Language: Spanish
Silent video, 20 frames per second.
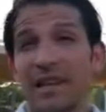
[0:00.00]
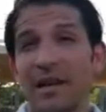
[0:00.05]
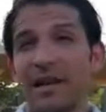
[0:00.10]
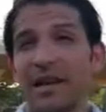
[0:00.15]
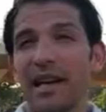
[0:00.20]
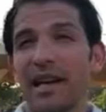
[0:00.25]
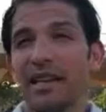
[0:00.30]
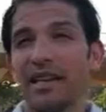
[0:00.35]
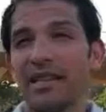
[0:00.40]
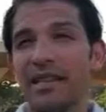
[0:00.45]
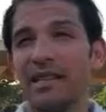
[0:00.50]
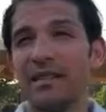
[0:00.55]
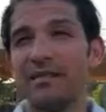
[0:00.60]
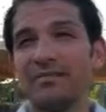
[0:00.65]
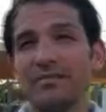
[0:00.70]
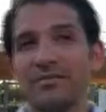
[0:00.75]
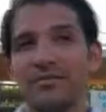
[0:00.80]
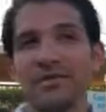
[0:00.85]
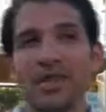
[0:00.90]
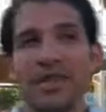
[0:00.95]
verdad que sí
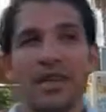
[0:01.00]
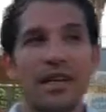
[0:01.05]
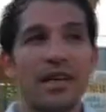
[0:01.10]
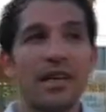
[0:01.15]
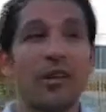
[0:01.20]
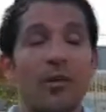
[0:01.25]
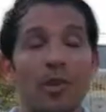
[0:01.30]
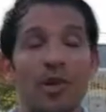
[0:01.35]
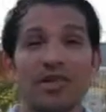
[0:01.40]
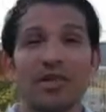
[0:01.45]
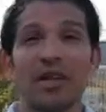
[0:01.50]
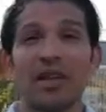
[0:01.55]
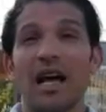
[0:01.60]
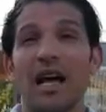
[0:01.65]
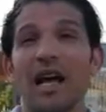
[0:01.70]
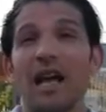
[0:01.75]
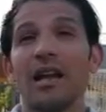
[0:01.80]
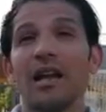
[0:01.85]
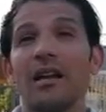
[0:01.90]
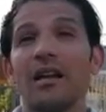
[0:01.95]
en lo
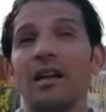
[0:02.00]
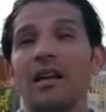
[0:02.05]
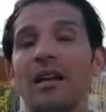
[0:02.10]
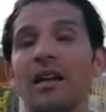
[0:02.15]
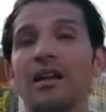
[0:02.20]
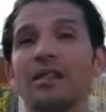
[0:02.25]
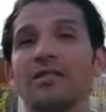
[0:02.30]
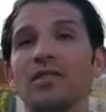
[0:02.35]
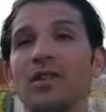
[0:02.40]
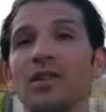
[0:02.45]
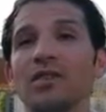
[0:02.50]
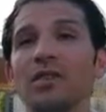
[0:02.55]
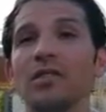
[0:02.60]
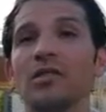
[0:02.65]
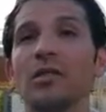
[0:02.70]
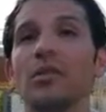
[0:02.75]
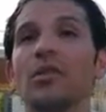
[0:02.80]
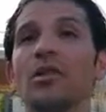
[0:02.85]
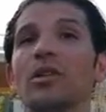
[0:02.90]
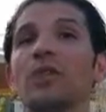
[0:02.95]
personal estoy
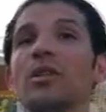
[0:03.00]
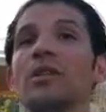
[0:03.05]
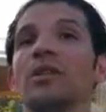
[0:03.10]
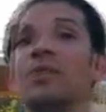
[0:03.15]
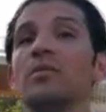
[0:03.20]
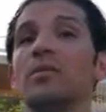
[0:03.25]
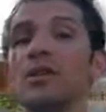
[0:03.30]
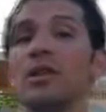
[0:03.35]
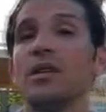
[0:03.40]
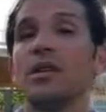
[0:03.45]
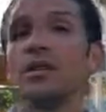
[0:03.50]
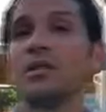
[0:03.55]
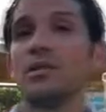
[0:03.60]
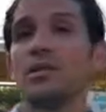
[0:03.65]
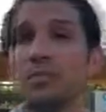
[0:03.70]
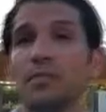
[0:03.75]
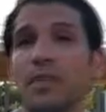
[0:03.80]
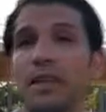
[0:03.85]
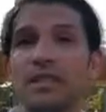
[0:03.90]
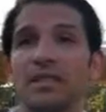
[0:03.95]
contento por, los
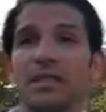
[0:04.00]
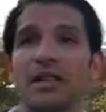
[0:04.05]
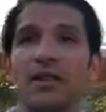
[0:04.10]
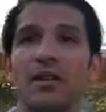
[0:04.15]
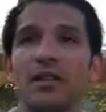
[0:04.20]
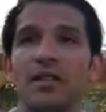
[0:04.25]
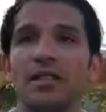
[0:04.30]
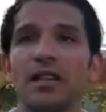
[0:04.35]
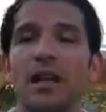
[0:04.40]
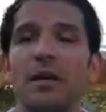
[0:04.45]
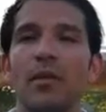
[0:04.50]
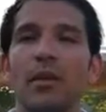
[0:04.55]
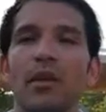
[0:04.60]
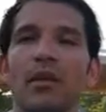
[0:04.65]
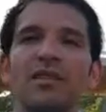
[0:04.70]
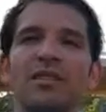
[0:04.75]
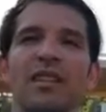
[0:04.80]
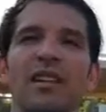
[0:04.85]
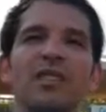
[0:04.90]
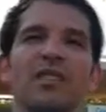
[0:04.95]
dos pases de gol y tal, pero he
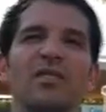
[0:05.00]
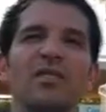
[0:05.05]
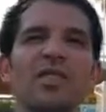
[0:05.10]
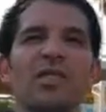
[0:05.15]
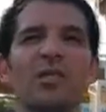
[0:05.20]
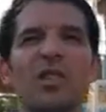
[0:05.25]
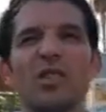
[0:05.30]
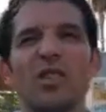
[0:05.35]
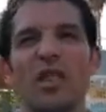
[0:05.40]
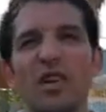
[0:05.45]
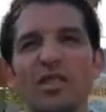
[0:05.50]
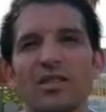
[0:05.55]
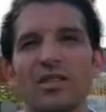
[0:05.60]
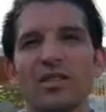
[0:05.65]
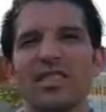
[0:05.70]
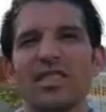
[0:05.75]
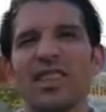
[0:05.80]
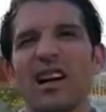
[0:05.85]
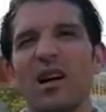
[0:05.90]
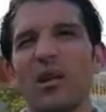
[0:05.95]
tenido tres, cuatro
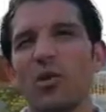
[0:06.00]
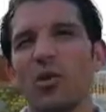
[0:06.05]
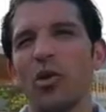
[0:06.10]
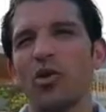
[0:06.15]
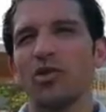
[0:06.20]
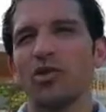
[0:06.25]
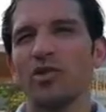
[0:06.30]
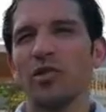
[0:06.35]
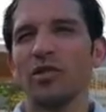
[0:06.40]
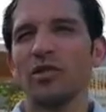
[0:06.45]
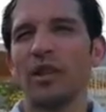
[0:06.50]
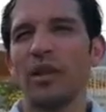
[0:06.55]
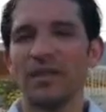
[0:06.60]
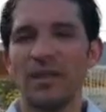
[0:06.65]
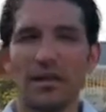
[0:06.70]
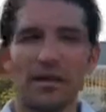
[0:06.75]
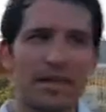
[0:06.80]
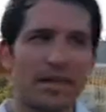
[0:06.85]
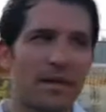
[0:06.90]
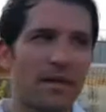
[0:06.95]
ocasiones, y he llegado muy justo, y
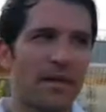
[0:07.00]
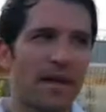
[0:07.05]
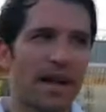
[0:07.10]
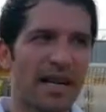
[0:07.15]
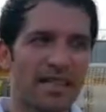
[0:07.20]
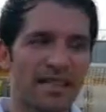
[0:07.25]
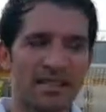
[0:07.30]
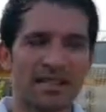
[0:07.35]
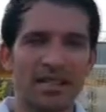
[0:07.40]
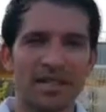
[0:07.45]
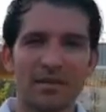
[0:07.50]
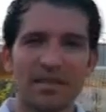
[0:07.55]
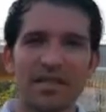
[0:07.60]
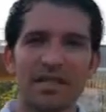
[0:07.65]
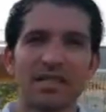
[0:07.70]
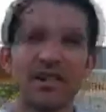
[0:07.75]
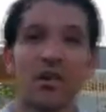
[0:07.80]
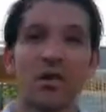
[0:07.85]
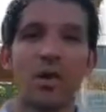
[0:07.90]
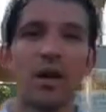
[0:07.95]
también llevaba casi tres meses
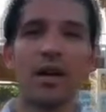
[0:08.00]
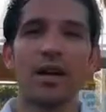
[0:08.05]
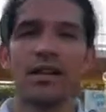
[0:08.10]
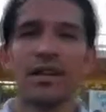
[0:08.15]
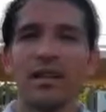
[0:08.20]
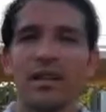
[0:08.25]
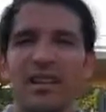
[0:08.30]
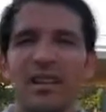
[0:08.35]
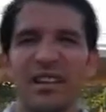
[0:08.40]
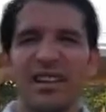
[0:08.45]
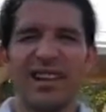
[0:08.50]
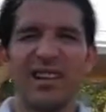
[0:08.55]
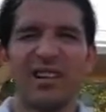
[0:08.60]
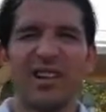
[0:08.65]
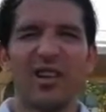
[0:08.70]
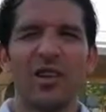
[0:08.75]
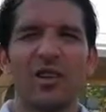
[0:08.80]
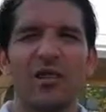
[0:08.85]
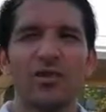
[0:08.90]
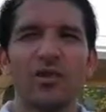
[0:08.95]
sin jugar, creo
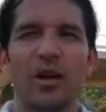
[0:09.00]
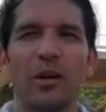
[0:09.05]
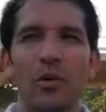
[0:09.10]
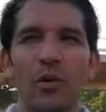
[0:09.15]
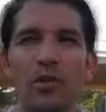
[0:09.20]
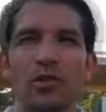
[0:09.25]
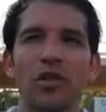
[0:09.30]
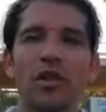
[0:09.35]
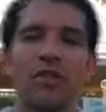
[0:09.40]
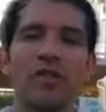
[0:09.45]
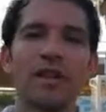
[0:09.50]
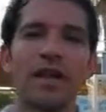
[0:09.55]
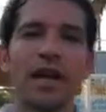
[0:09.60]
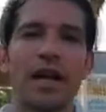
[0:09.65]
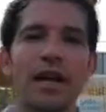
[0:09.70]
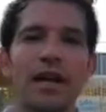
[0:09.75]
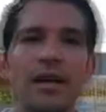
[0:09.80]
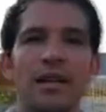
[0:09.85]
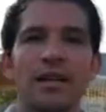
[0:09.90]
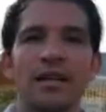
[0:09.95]
que lo he notado un poquito al
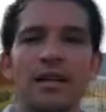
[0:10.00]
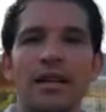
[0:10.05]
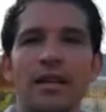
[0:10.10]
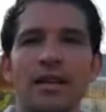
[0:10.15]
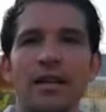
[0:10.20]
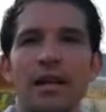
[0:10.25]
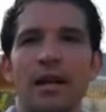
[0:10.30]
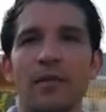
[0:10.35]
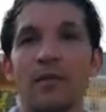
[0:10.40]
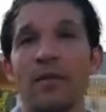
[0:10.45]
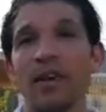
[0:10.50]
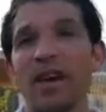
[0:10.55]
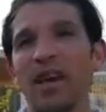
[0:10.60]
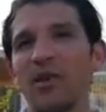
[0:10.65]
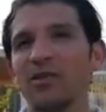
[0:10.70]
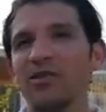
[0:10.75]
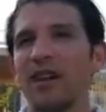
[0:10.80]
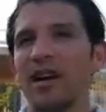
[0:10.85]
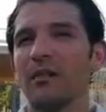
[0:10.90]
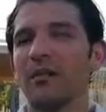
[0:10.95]
final y me hubiera
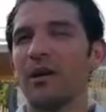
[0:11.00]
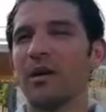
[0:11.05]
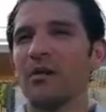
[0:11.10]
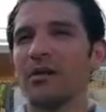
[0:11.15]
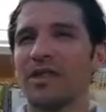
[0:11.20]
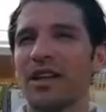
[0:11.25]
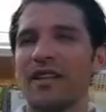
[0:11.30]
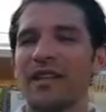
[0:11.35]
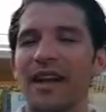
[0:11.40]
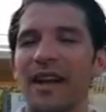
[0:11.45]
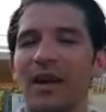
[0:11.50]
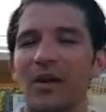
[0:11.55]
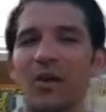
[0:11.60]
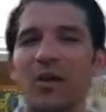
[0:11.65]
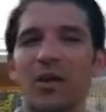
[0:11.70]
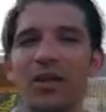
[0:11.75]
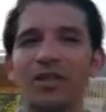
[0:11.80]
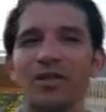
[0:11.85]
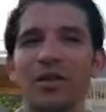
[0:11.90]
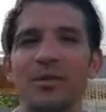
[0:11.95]
gustado por lo menos hacer algún
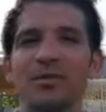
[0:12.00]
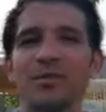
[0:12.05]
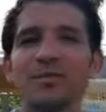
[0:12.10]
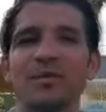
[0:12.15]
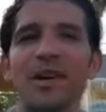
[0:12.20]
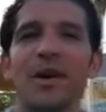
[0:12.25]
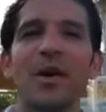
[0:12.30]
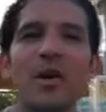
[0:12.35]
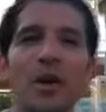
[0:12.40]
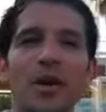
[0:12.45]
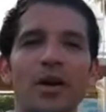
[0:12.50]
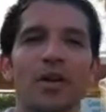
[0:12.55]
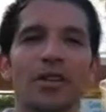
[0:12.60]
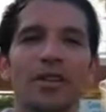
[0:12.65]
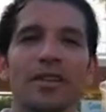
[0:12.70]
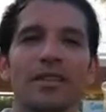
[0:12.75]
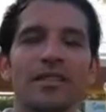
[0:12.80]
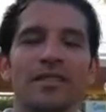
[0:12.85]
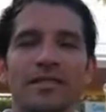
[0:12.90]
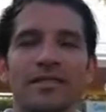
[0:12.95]
golito. Pero
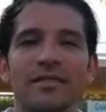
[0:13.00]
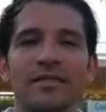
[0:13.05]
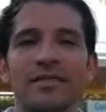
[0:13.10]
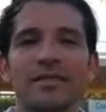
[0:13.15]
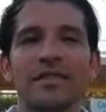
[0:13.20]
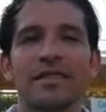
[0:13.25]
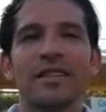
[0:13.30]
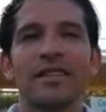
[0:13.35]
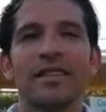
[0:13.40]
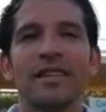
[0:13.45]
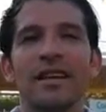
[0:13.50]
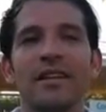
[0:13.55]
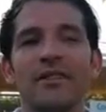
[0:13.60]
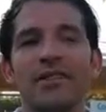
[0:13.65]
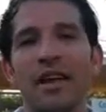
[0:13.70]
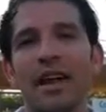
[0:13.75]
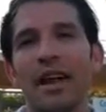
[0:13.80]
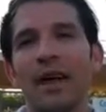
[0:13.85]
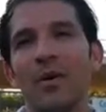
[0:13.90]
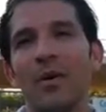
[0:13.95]
fallado una,
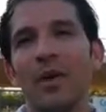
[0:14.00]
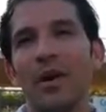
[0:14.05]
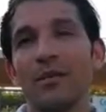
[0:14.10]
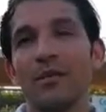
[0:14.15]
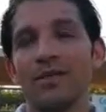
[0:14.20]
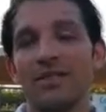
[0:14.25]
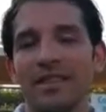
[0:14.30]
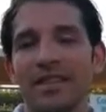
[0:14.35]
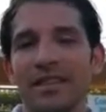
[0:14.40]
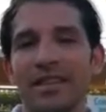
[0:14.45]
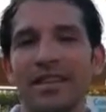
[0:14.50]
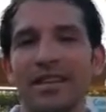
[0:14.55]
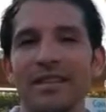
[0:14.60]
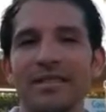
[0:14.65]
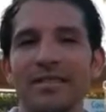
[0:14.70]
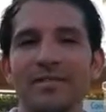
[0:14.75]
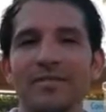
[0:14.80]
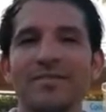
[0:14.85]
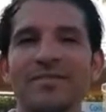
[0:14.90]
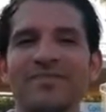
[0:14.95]
Que, en,
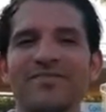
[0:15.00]
el,